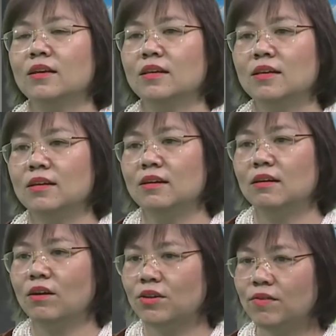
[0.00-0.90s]
Thế thì
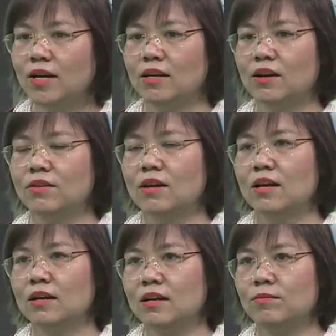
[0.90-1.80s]
nói như vậy để nói rằng
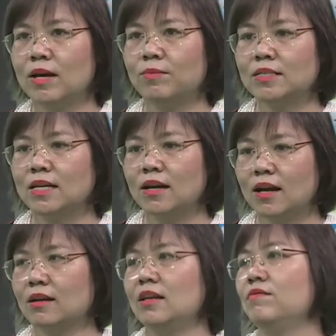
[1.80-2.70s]
là khi mà bác sĩ đã
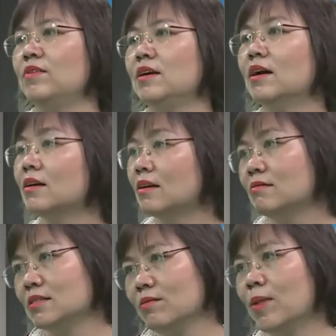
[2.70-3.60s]
khẳng định về các cái
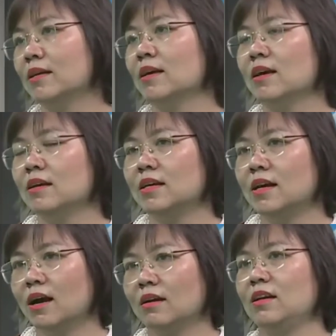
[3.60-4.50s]
cơ chế bệnh, khi
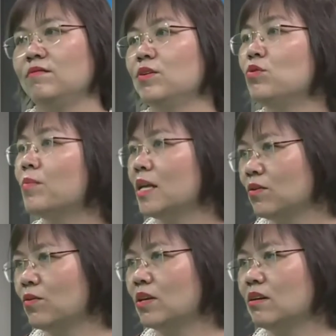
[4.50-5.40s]
đã khẳng định về thuốc
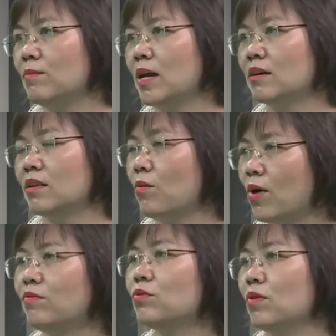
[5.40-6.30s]
men rồi, nhưng người bệnh người ta
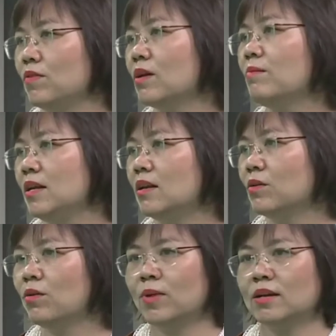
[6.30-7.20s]
quá phụ thuộc về tâm lý là
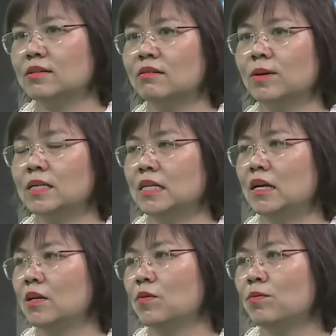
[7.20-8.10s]
tôi mà rời bác
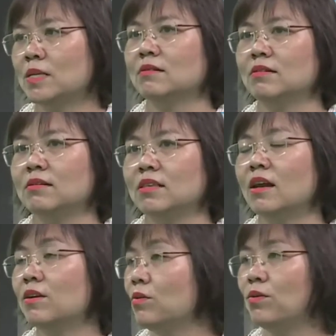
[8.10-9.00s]
sĩ hay tôi mà rời người
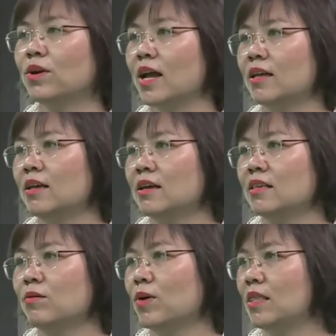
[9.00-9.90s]
thân là tôi nôn ngay,
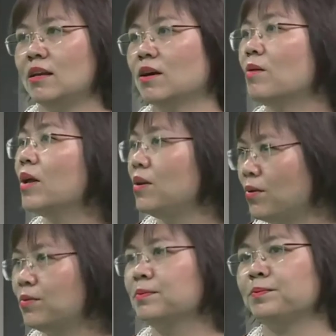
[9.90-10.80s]
nhưng quả tình là không hề nôn.